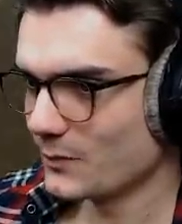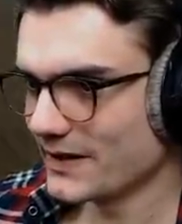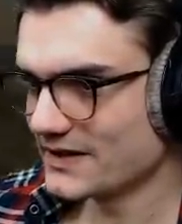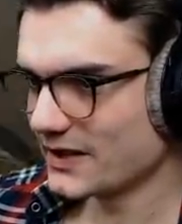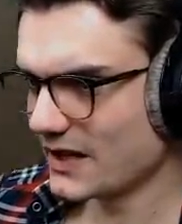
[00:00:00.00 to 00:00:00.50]
pas
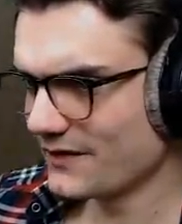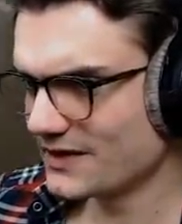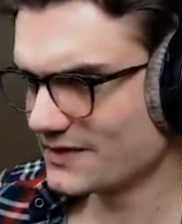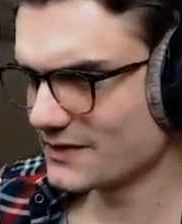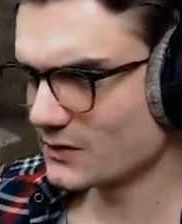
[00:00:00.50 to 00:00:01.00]
tirer avec
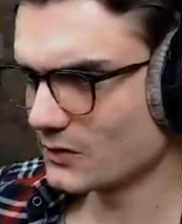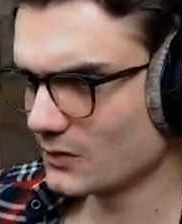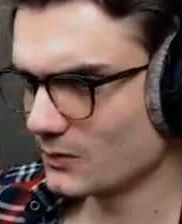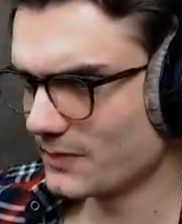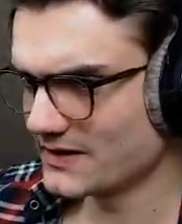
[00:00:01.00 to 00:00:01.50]
ses
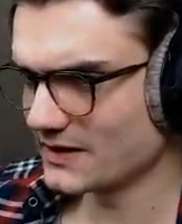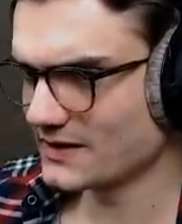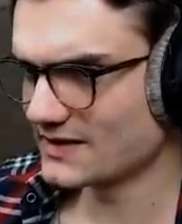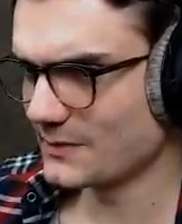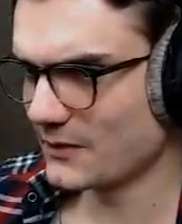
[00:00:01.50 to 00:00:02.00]
yeux, pas tirer avec sa main,